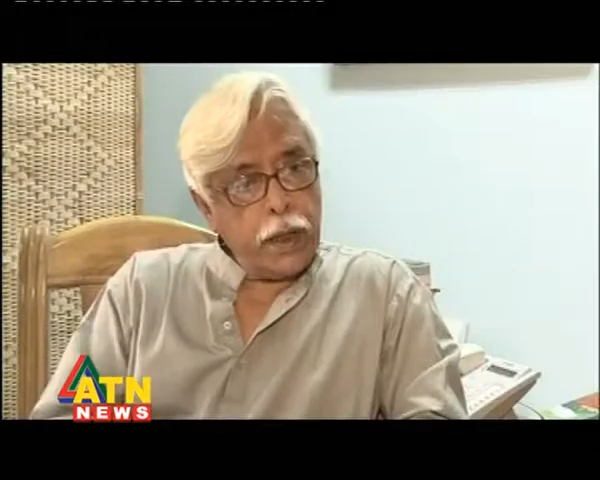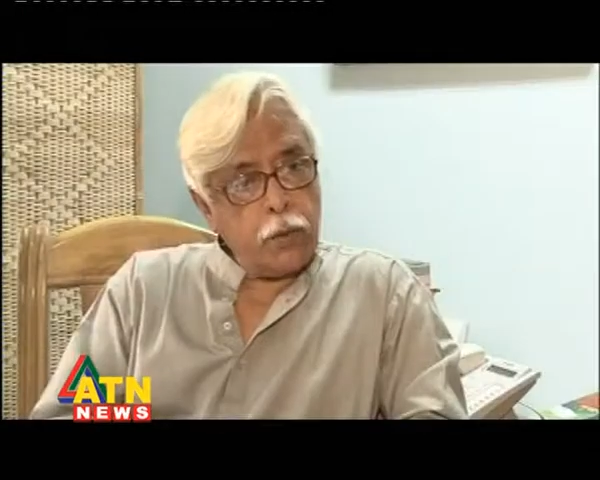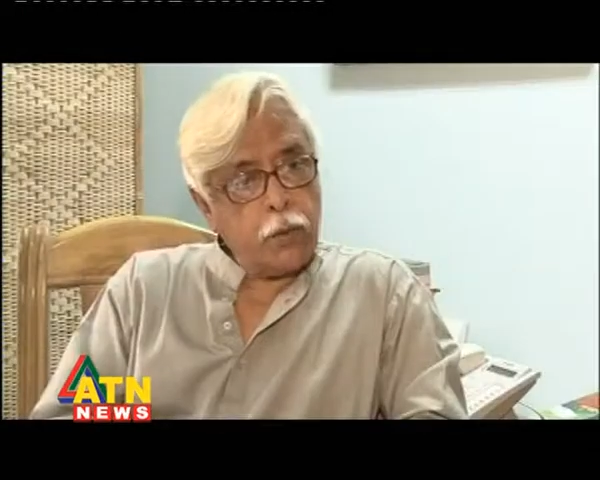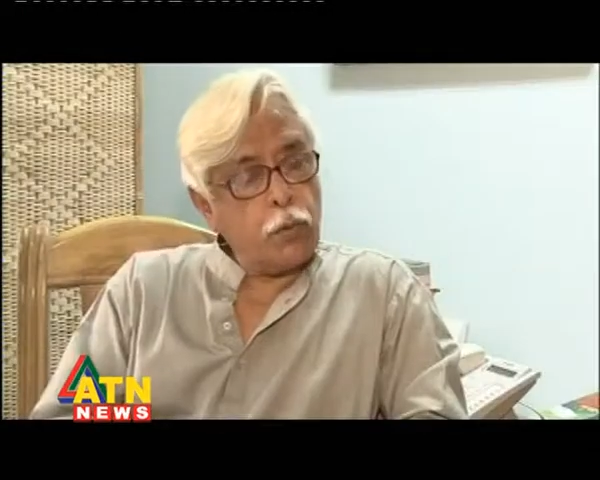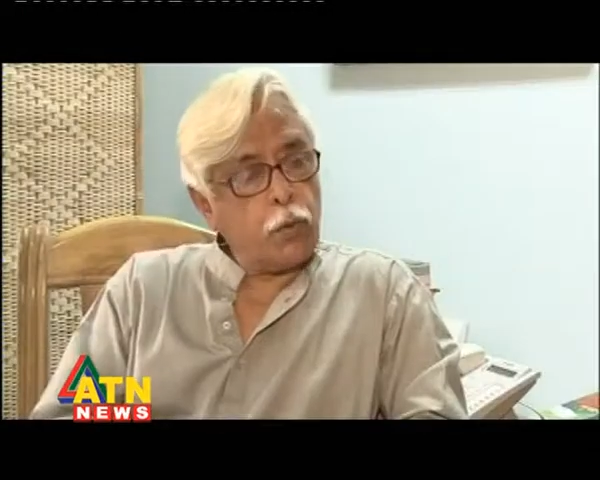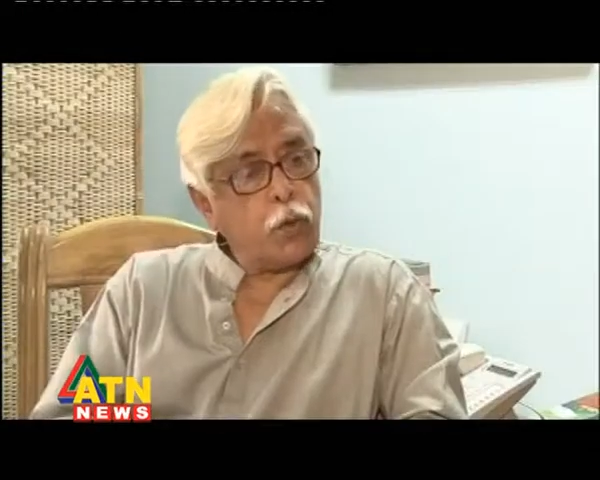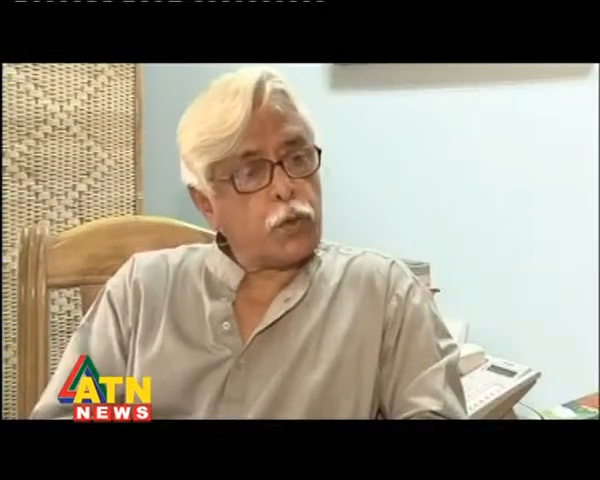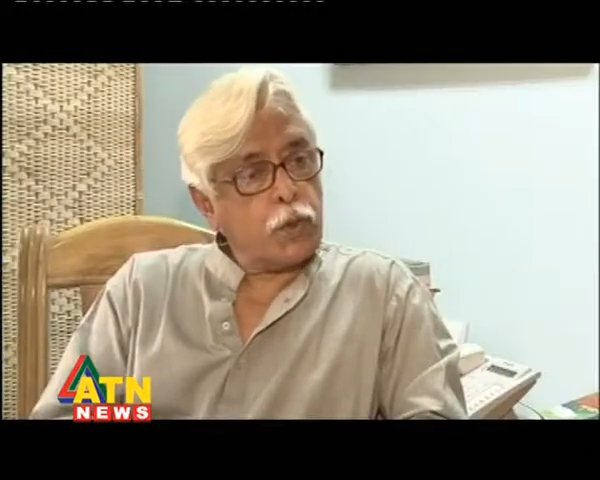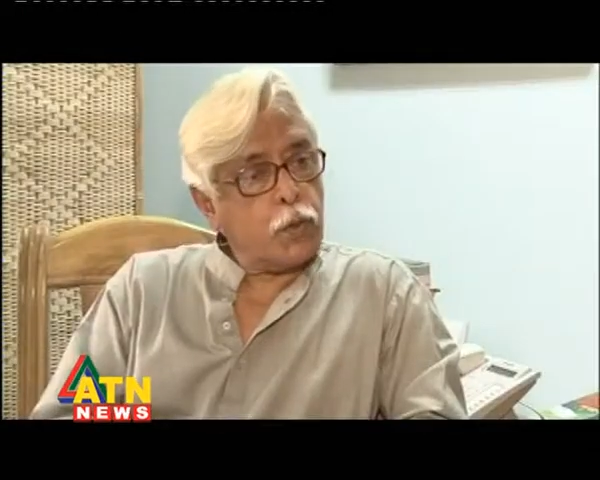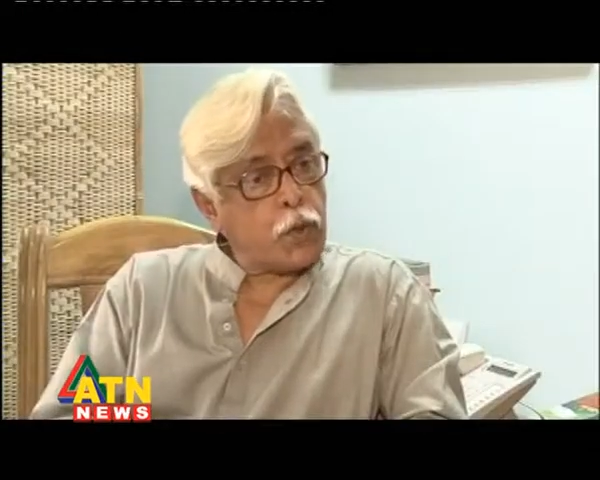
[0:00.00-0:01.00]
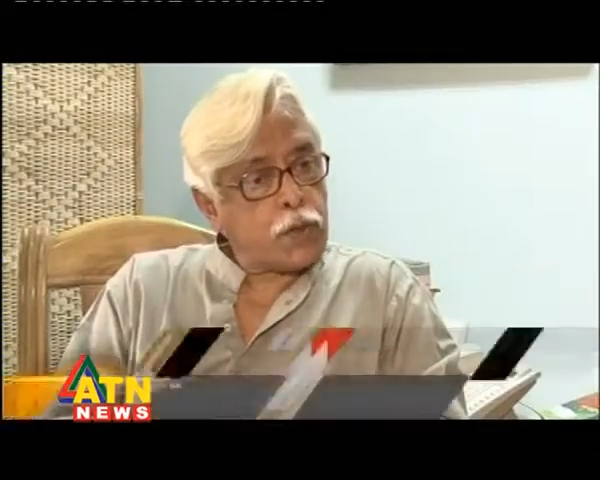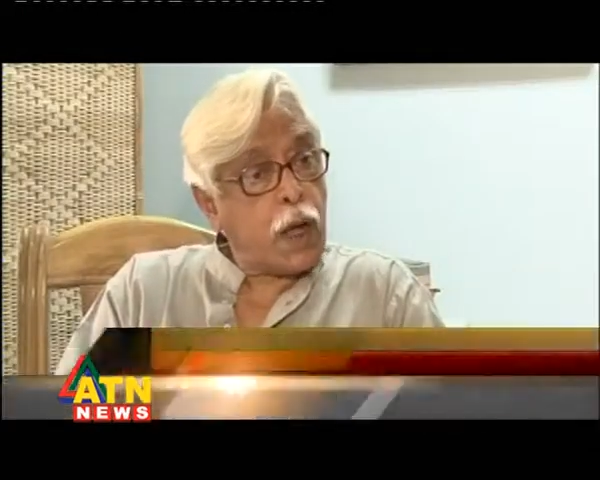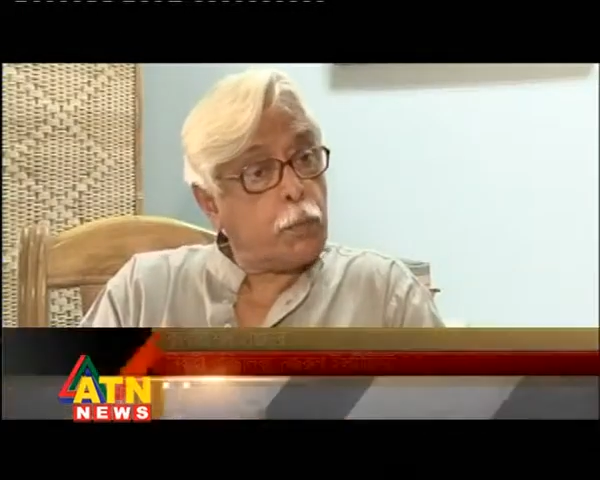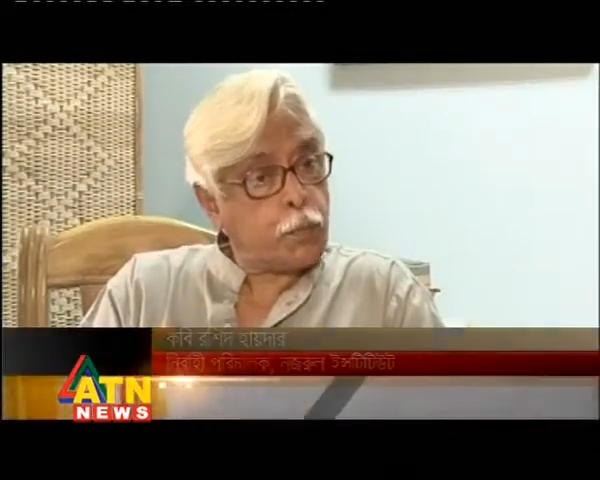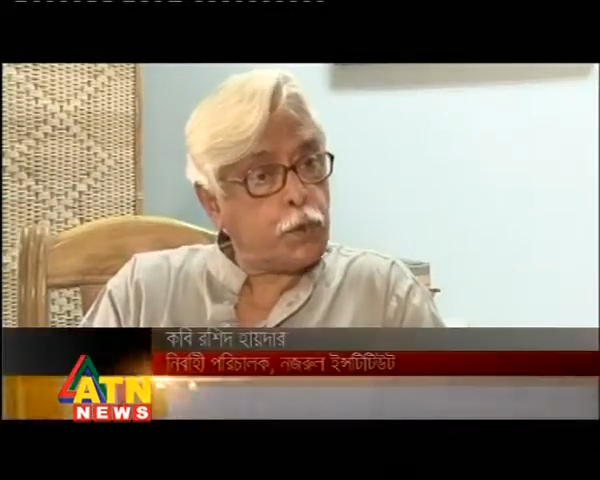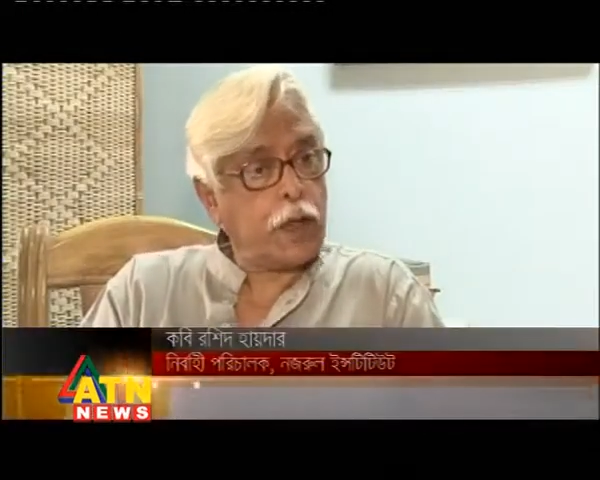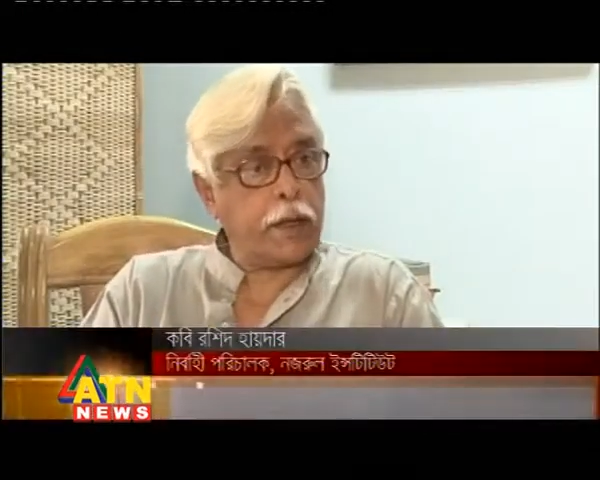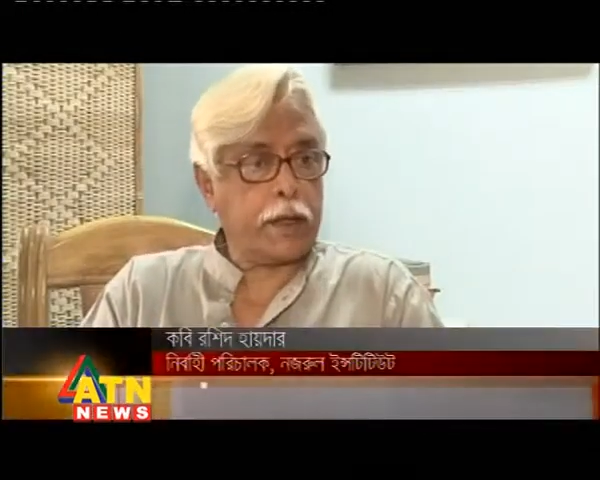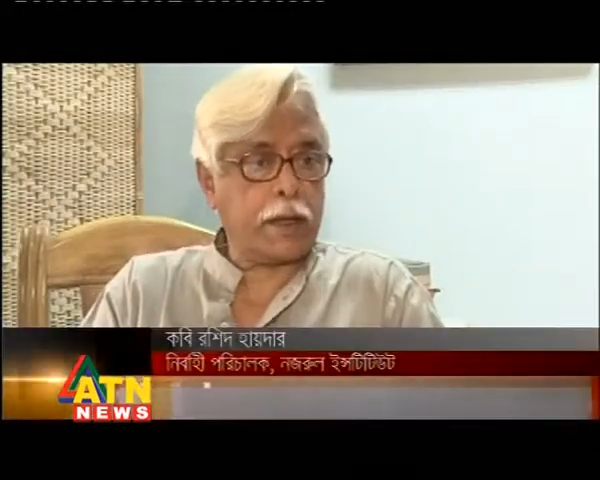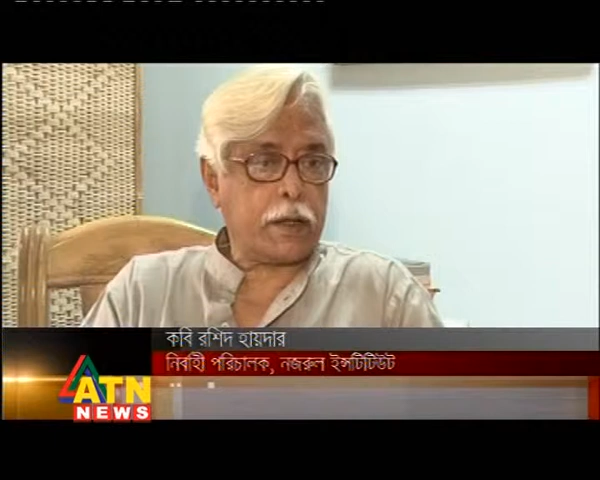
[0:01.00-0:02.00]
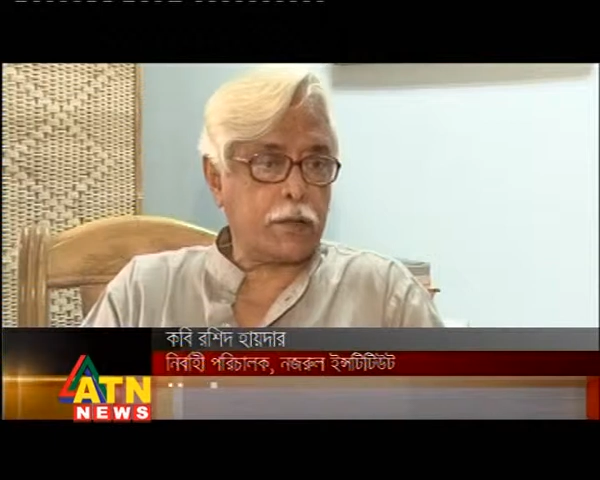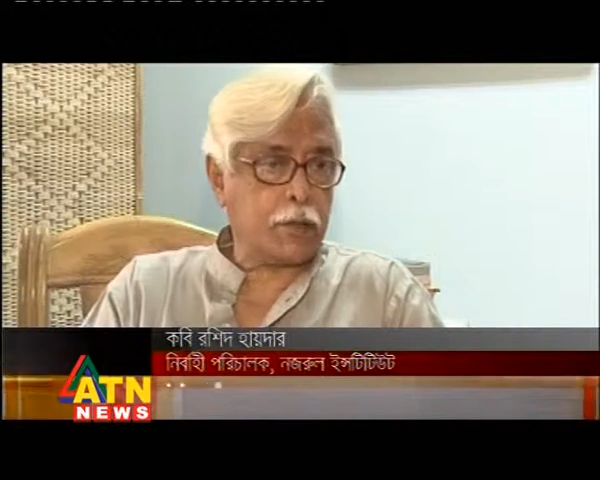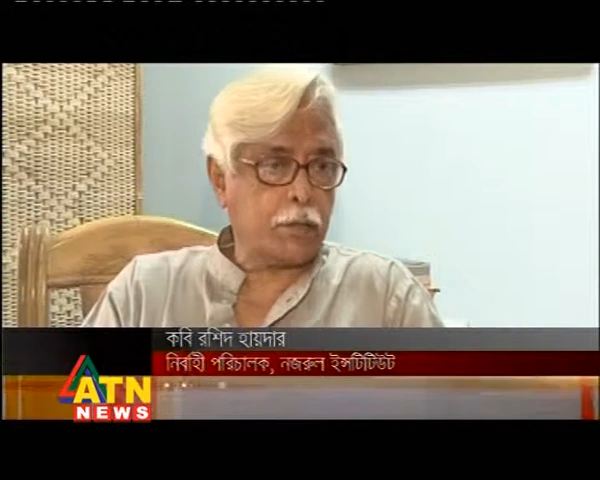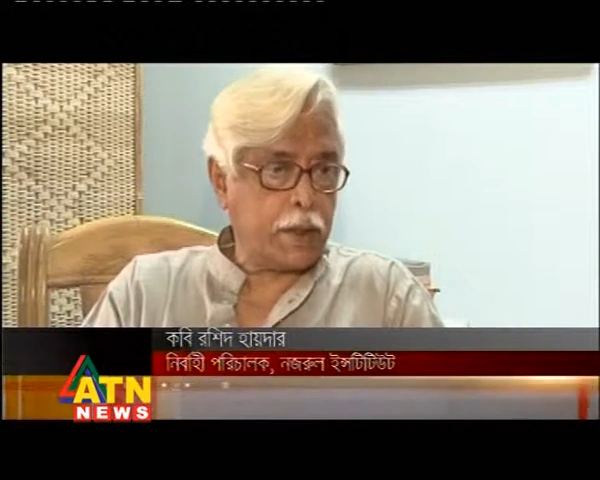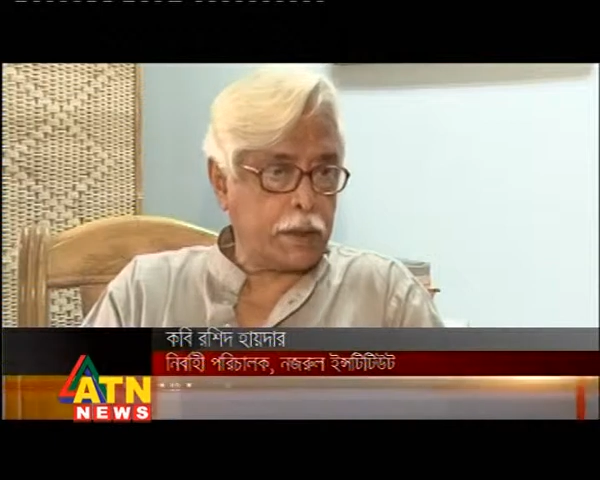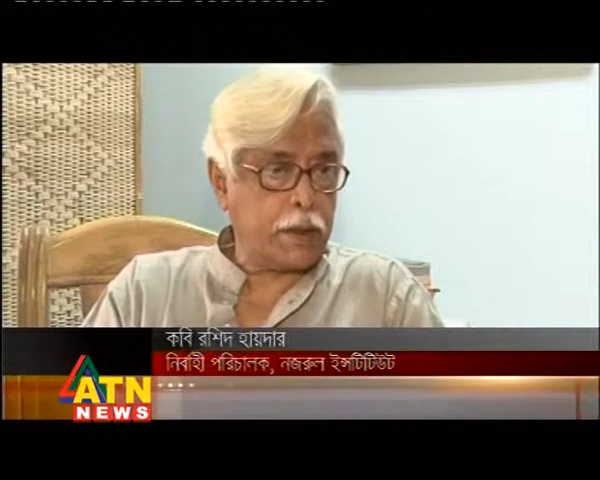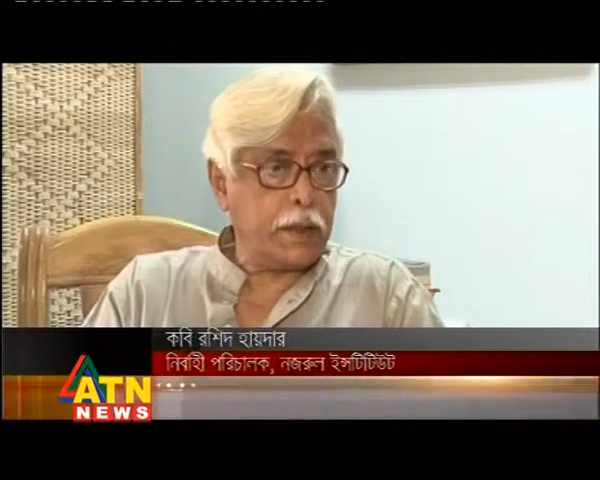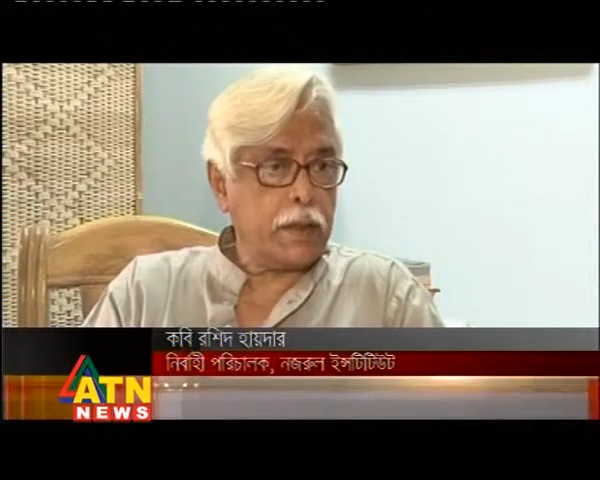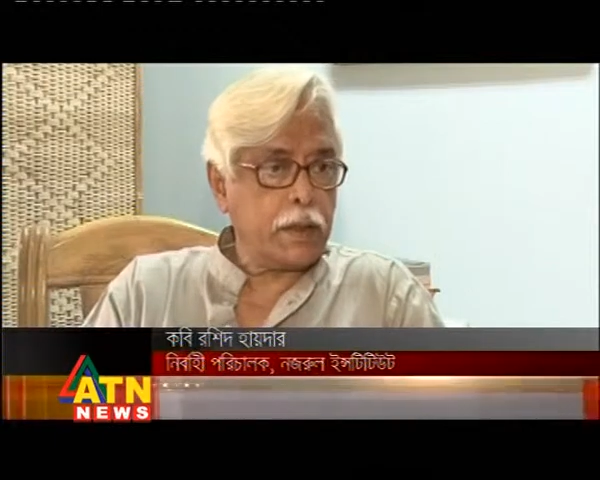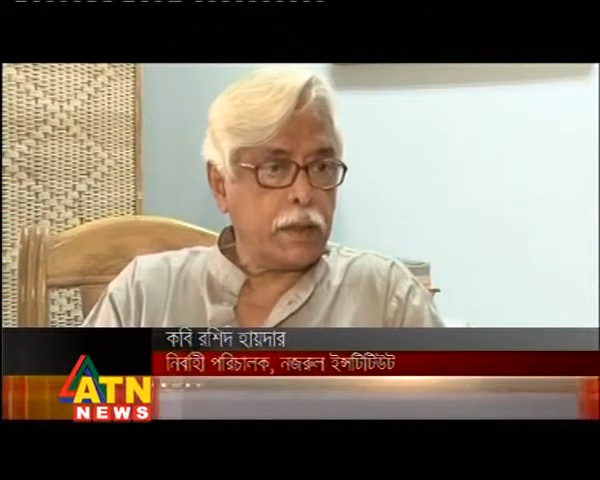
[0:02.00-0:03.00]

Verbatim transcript: এরকম অসাম্প্রদায়িক একজন ব্যক্তি